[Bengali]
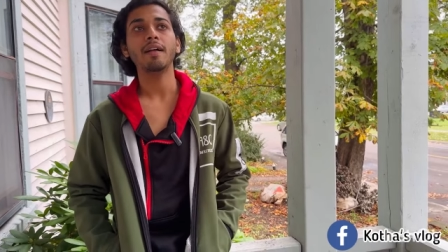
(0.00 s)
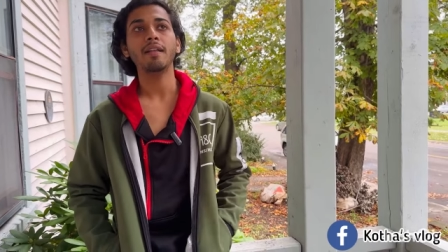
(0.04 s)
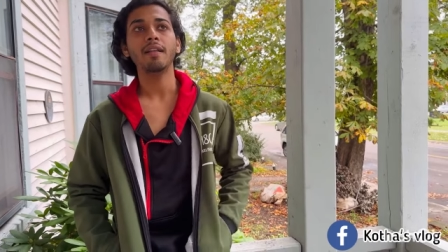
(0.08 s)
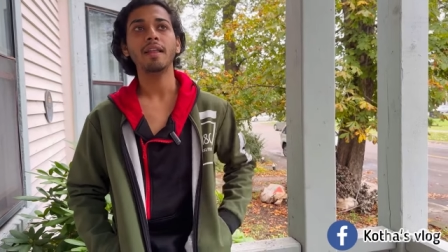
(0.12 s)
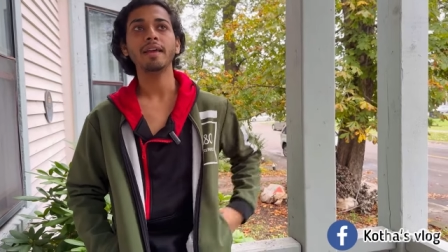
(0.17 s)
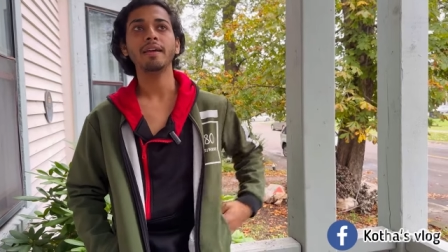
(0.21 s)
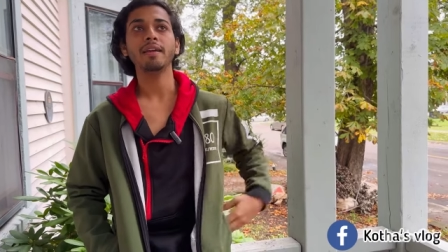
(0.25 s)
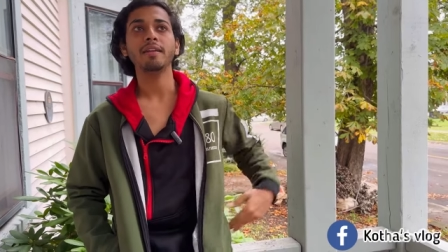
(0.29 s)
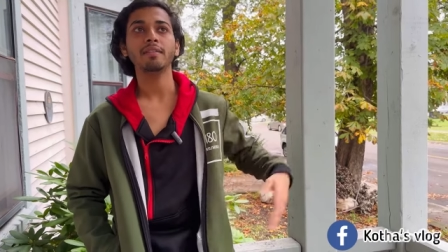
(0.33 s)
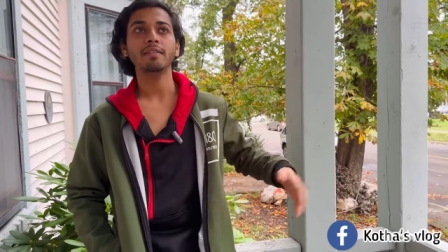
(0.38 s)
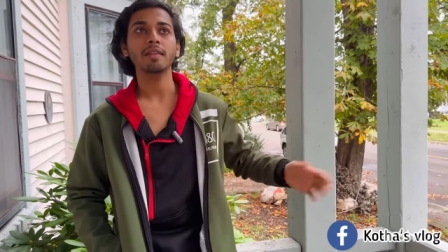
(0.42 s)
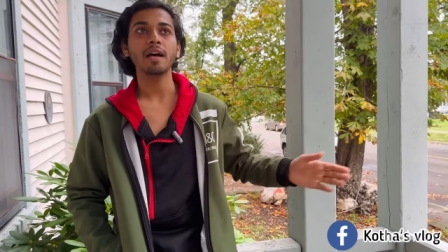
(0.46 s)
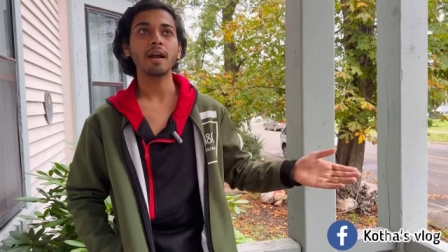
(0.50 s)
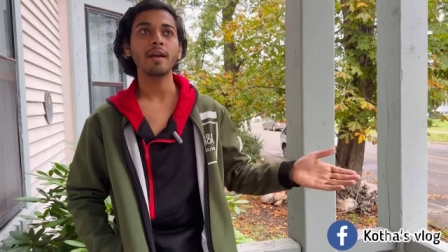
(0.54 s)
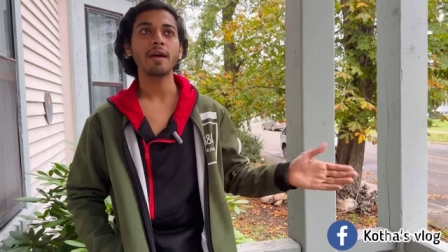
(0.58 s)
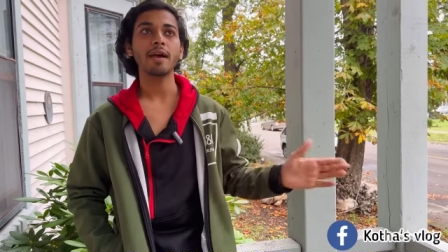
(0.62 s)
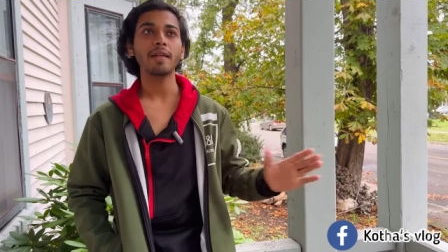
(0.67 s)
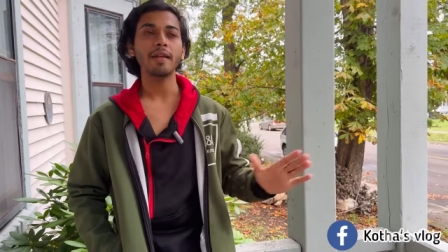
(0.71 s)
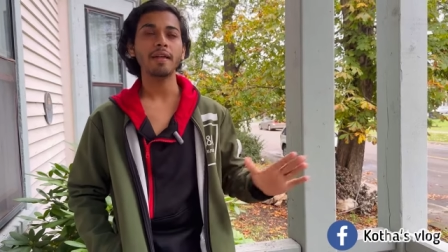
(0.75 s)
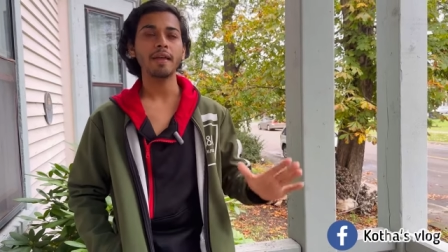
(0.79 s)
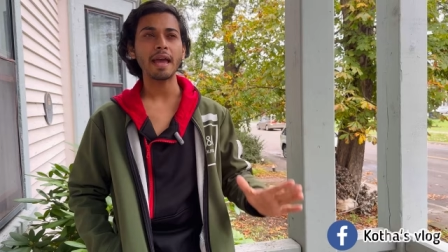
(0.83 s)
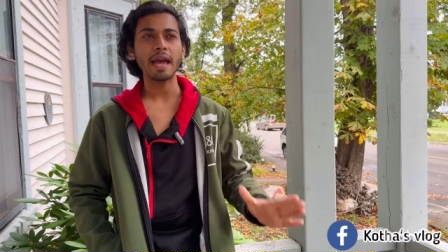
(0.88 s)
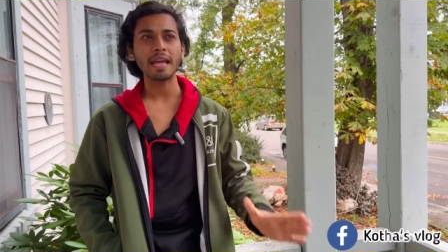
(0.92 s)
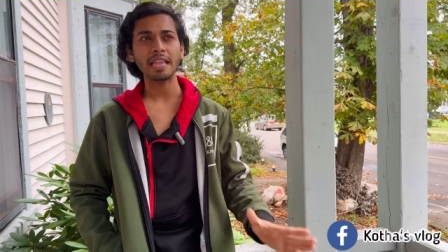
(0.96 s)
লাইক তারা
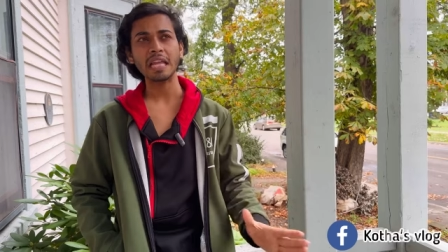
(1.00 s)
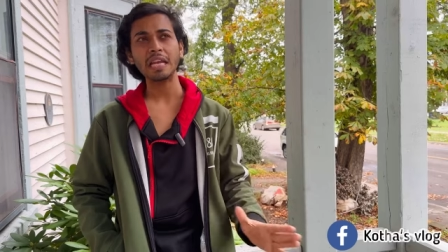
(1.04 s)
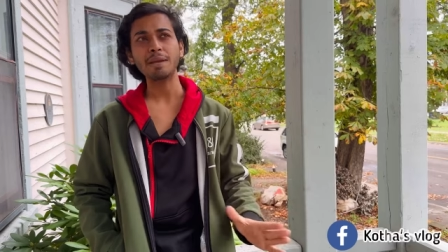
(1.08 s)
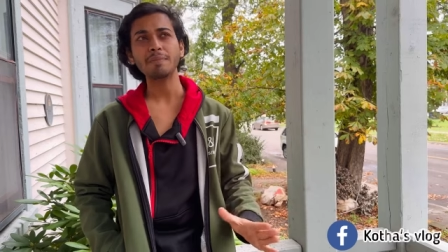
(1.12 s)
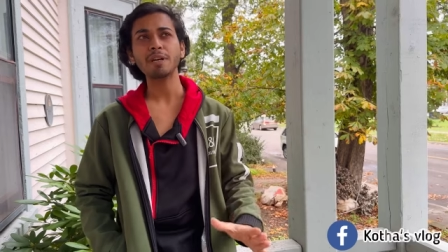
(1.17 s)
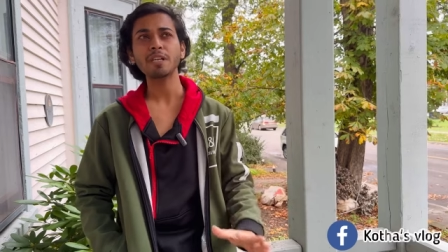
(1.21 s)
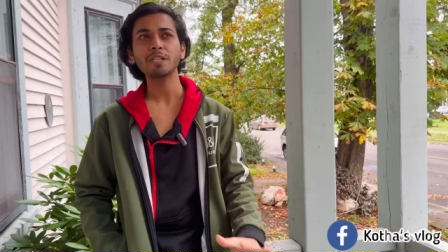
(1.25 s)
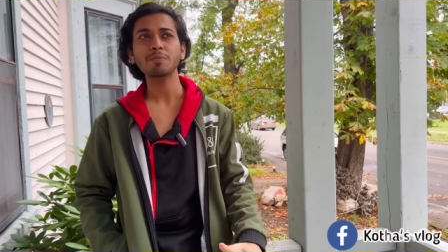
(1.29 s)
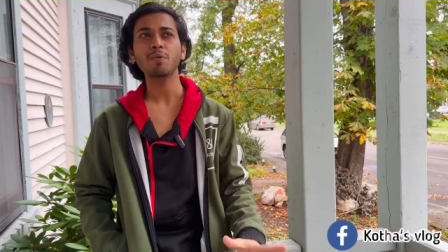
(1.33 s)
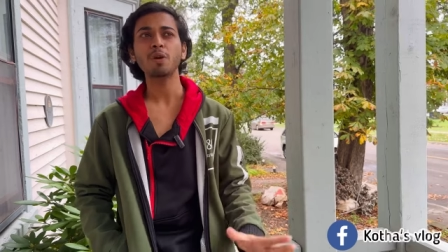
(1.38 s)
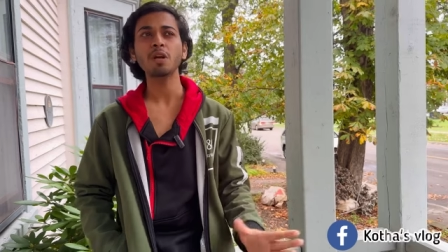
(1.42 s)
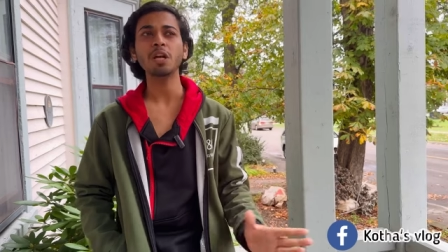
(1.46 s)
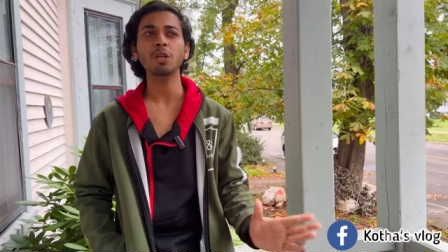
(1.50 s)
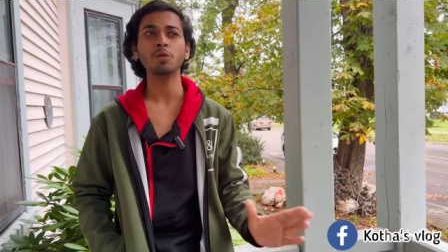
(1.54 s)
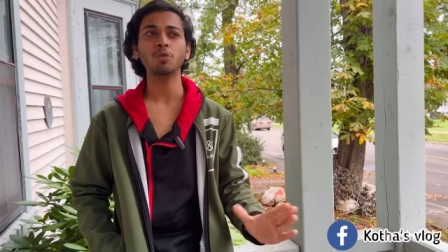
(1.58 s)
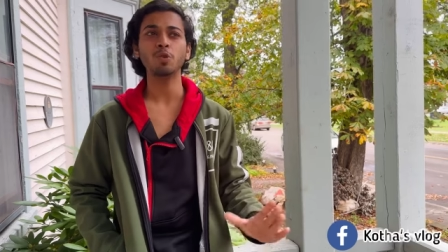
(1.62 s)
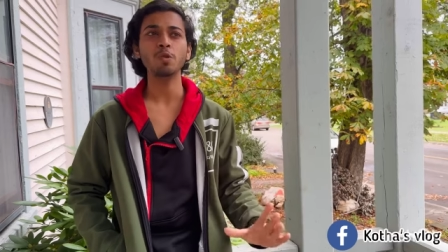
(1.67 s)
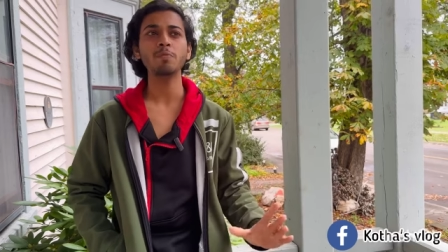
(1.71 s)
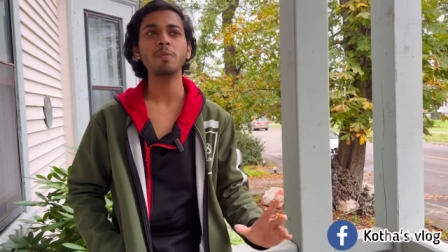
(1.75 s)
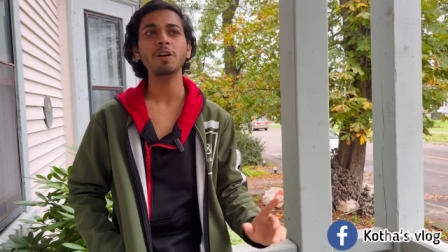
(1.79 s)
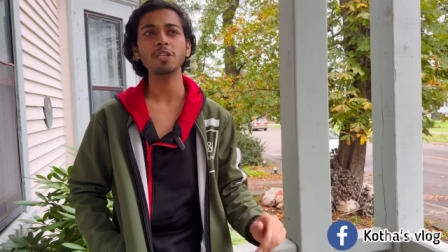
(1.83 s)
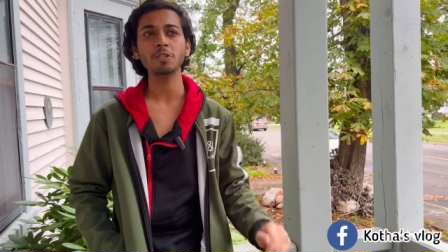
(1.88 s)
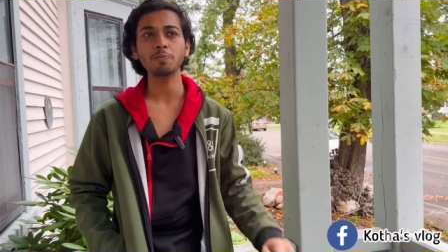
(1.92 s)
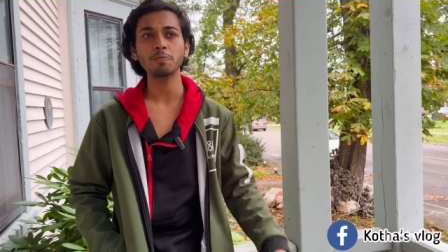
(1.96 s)
এক দেড় মাস পর কি
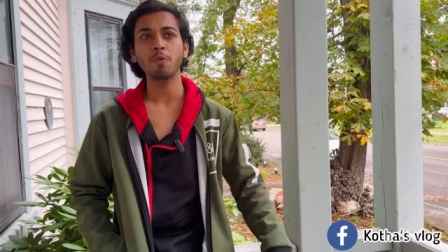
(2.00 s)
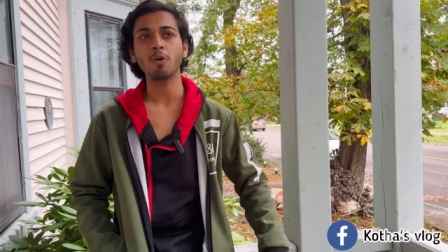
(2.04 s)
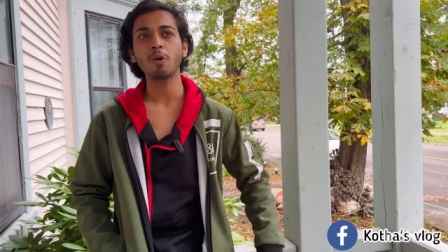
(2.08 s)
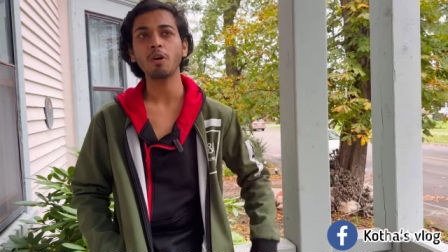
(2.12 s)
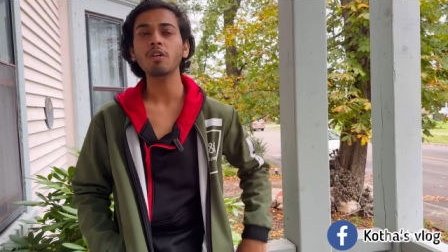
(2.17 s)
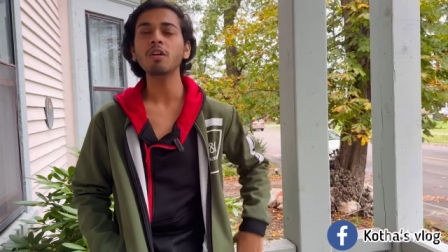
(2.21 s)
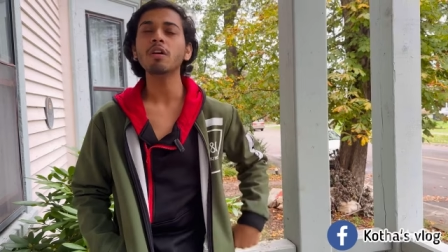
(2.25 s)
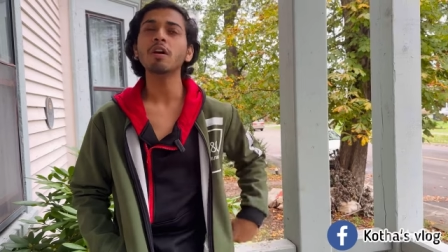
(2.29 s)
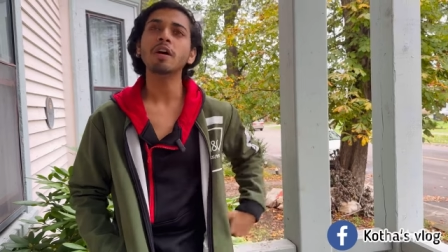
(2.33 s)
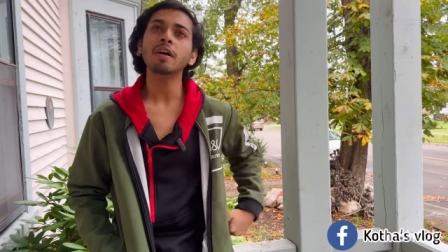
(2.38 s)
দুই মাস পর